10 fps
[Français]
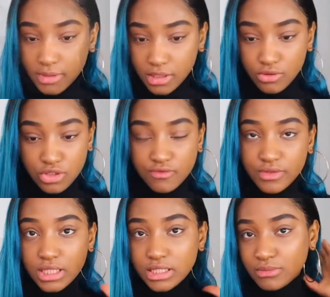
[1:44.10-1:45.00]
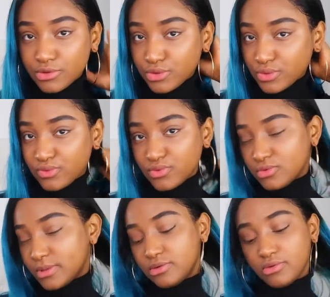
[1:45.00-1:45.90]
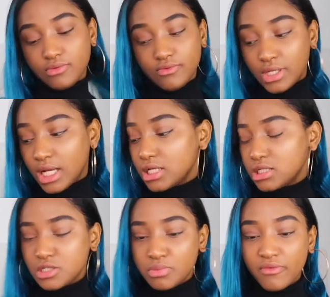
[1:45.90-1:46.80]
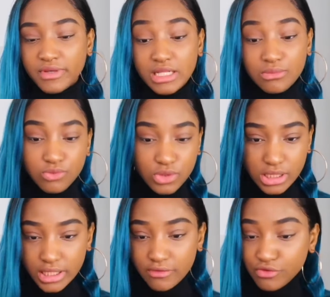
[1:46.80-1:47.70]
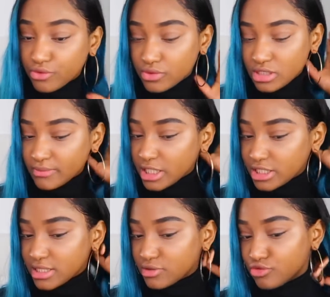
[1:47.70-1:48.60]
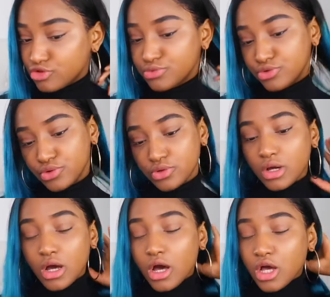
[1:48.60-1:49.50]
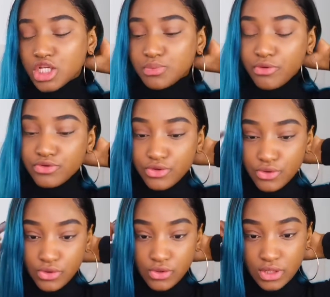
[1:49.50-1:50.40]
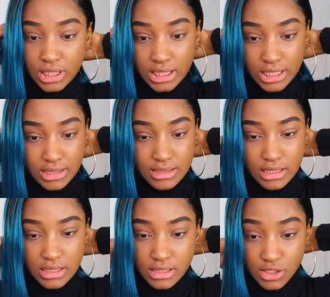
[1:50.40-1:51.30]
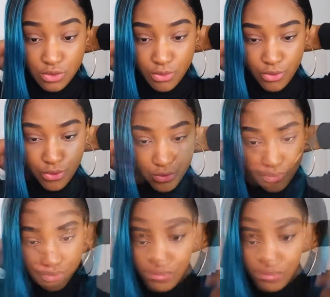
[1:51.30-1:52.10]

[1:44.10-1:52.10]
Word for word: maintenant je vais laisser mes cheveux parce que voilà j'ai pas envie de les boucler vu que c'est pas déjà assez volumineux je pense que les laisser lisses c'est mieux